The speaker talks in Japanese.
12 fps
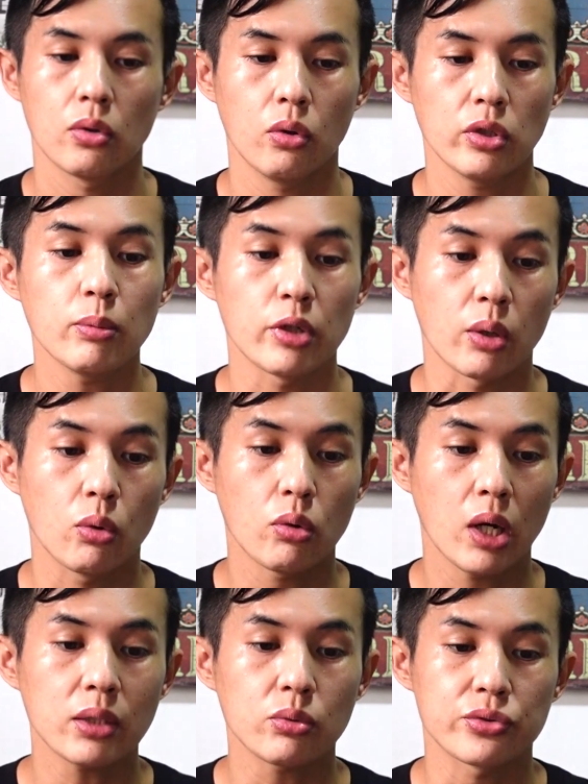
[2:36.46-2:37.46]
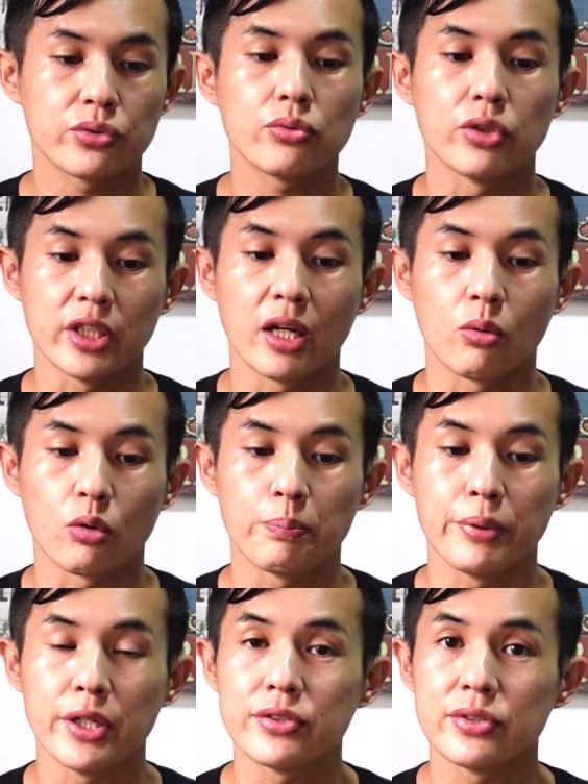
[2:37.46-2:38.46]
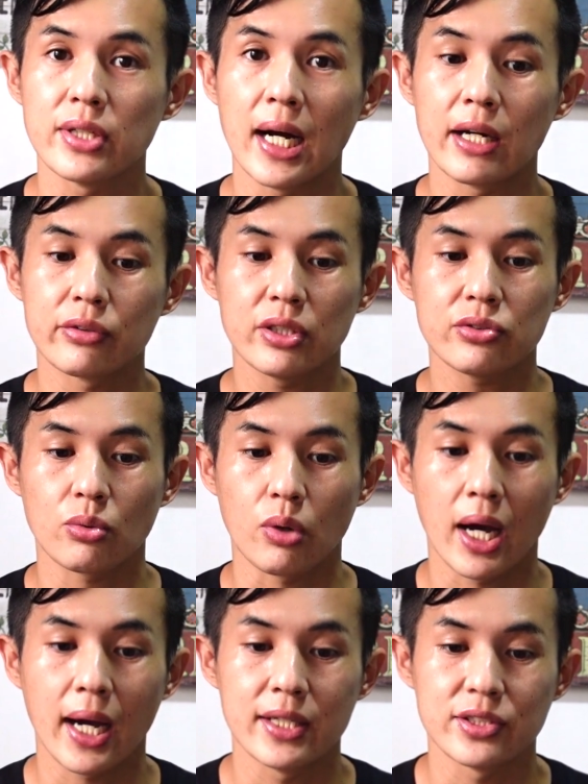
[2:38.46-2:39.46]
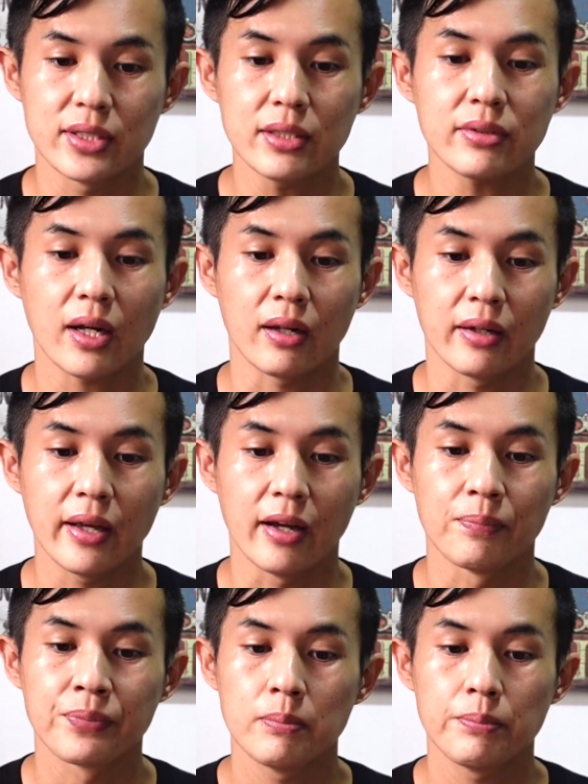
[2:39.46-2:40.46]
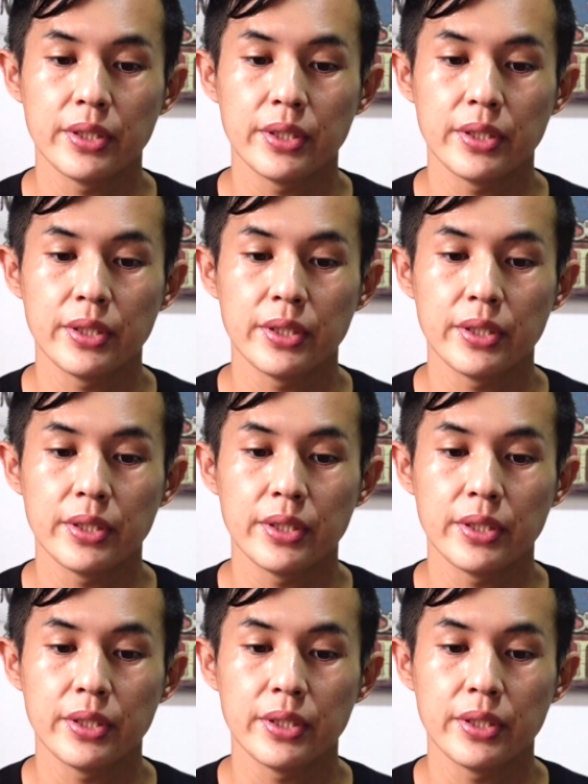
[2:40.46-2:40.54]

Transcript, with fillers: これでもね、この後すぐにね、この PCR テストの廃止ですからね、